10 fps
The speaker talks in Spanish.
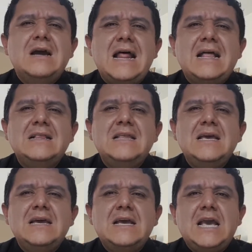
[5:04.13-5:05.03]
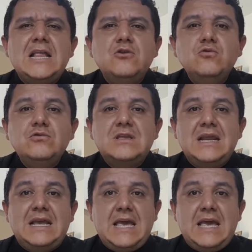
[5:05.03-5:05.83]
grande, que nutre,